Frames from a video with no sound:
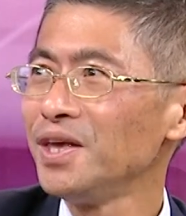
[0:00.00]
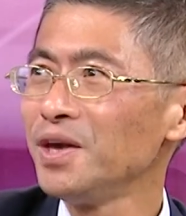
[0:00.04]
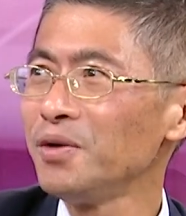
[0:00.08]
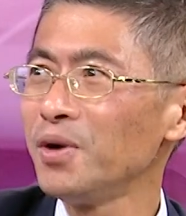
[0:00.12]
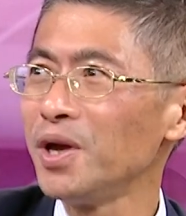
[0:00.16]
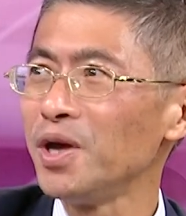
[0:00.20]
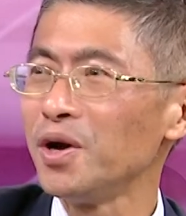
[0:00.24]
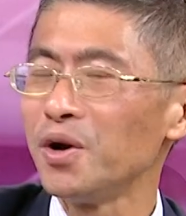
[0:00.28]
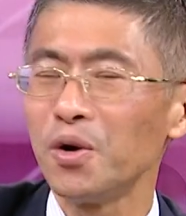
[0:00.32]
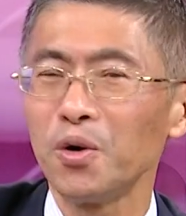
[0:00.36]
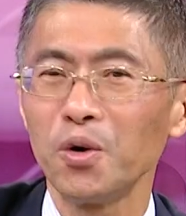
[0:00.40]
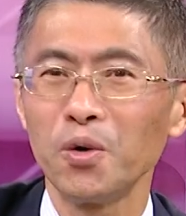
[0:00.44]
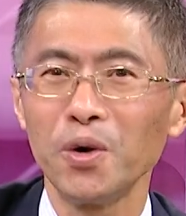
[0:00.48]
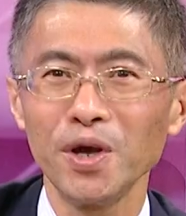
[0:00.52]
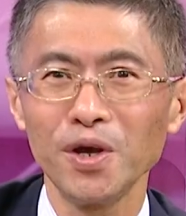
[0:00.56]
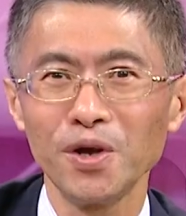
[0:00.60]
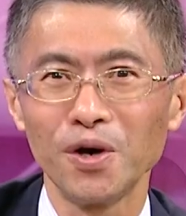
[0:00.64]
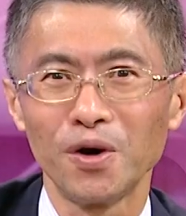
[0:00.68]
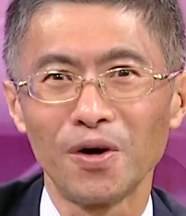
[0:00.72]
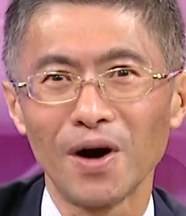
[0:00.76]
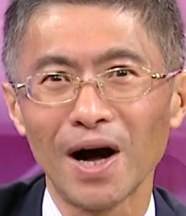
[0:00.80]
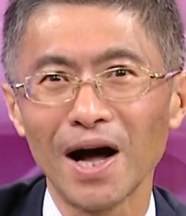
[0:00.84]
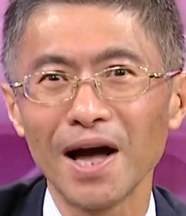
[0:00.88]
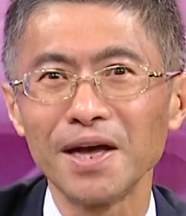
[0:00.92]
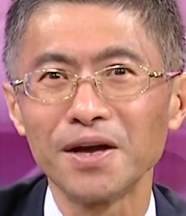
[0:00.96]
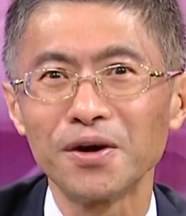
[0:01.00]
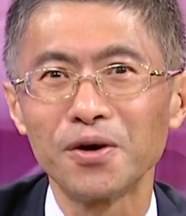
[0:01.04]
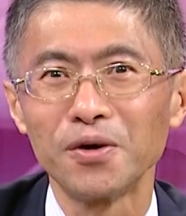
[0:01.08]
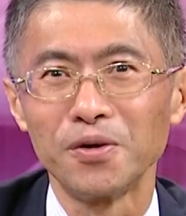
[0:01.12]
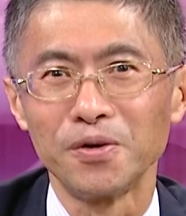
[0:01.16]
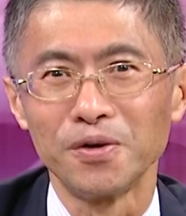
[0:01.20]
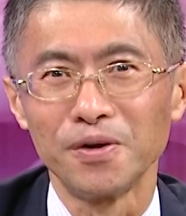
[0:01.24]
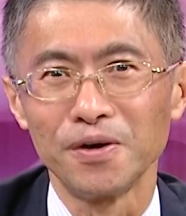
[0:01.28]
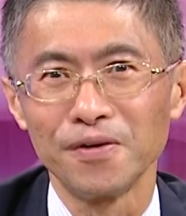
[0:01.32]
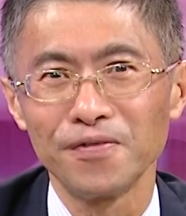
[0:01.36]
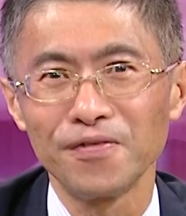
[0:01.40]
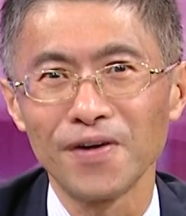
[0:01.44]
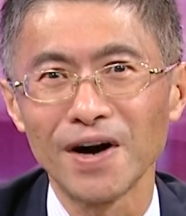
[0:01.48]
因为唯有爱
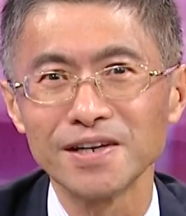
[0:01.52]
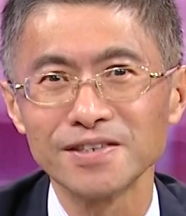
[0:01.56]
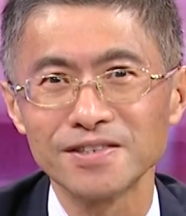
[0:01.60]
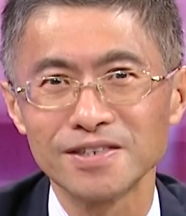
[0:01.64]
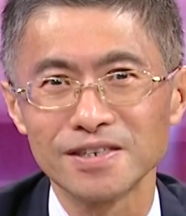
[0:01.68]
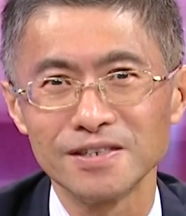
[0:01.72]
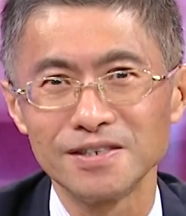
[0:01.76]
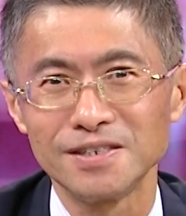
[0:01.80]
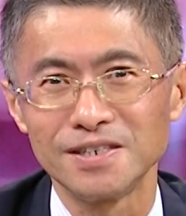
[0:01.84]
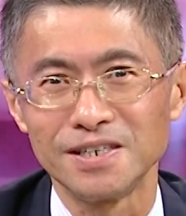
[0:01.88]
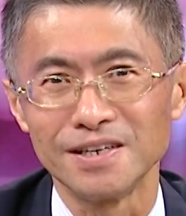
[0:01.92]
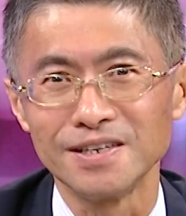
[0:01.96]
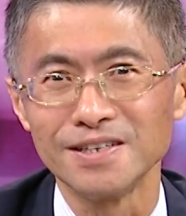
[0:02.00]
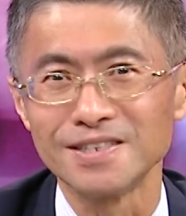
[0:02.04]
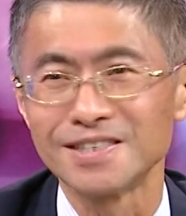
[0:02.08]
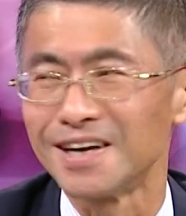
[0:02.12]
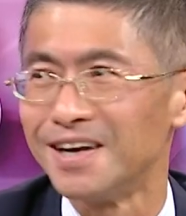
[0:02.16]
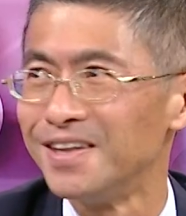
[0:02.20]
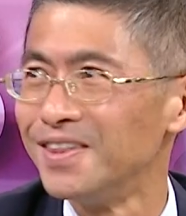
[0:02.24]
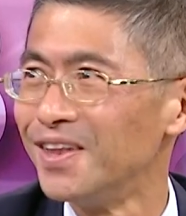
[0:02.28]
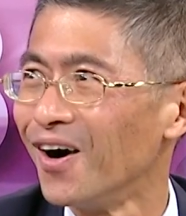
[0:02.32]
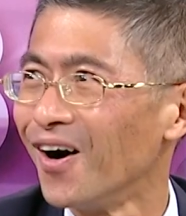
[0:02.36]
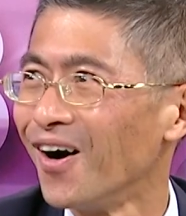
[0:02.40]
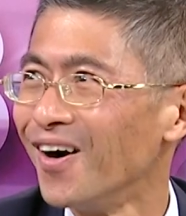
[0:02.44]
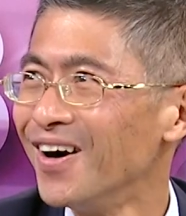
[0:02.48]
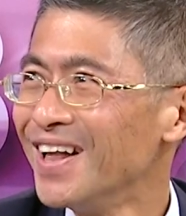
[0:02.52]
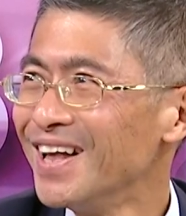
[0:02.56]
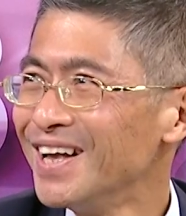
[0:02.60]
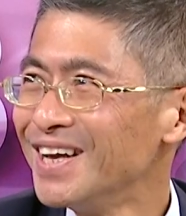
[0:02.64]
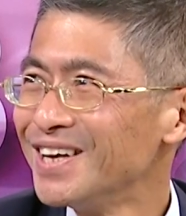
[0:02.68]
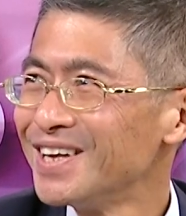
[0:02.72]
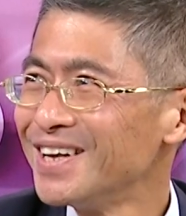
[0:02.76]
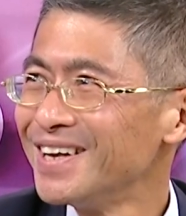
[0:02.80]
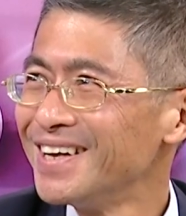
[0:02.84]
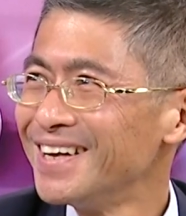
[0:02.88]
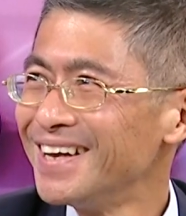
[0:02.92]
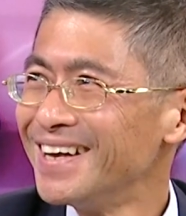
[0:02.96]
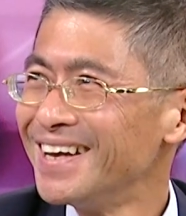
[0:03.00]
过呢，方知情深哈。老师
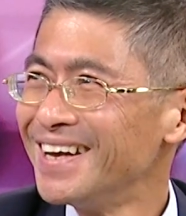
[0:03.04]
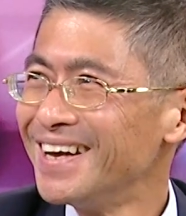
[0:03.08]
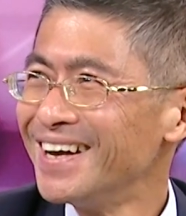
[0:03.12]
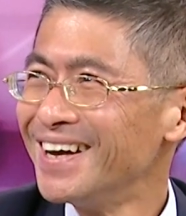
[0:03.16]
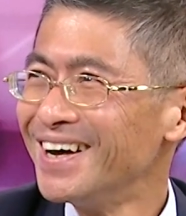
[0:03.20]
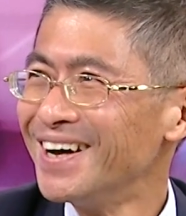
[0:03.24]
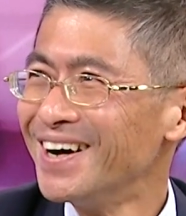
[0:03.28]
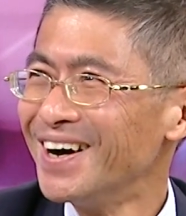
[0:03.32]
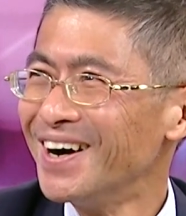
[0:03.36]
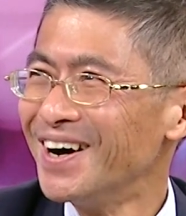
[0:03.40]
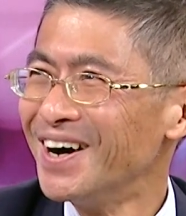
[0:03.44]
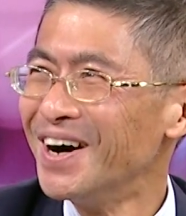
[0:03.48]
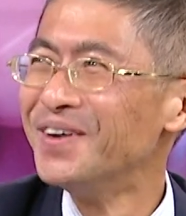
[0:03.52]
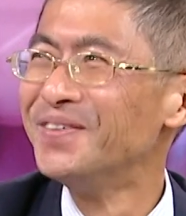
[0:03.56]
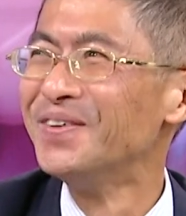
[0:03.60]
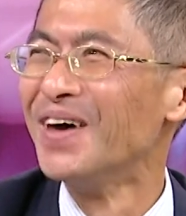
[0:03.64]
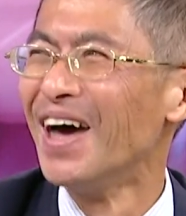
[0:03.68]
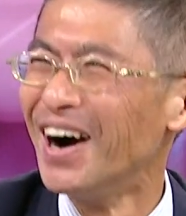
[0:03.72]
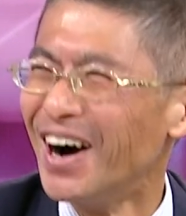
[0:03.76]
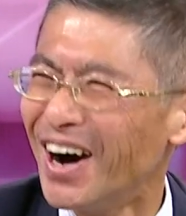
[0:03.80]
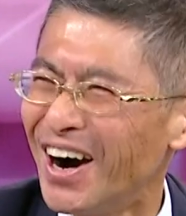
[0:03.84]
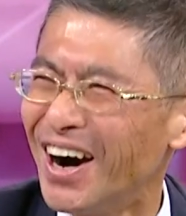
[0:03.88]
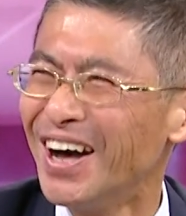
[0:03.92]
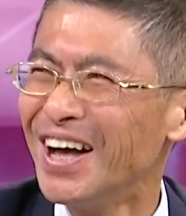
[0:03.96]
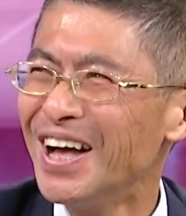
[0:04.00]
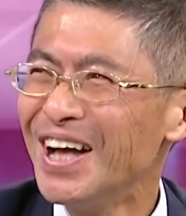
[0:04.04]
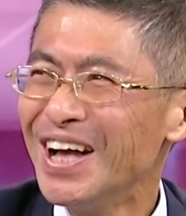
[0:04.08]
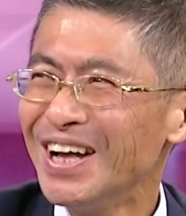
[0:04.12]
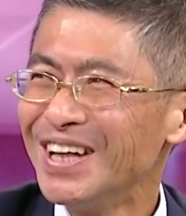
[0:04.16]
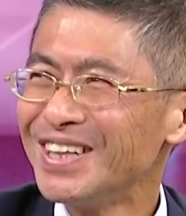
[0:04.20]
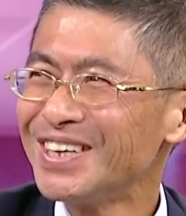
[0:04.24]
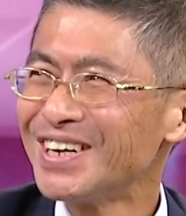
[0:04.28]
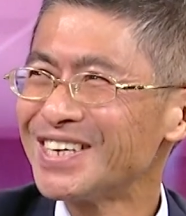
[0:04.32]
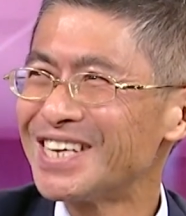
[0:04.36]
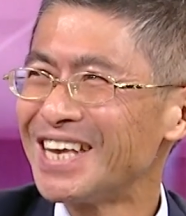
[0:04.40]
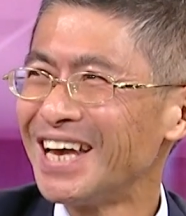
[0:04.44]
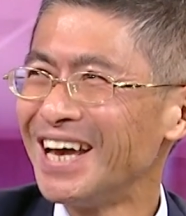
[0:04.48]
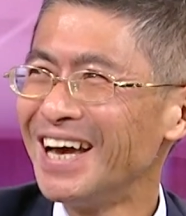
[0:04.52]
举例举很棒，对，一个是
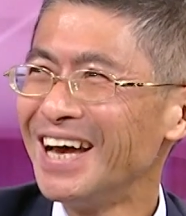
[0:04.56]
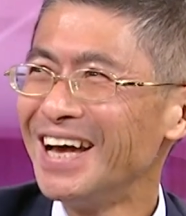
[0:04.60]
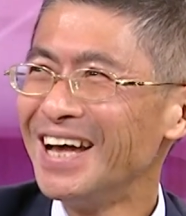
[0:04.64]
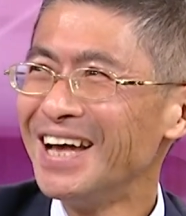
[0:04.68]
买低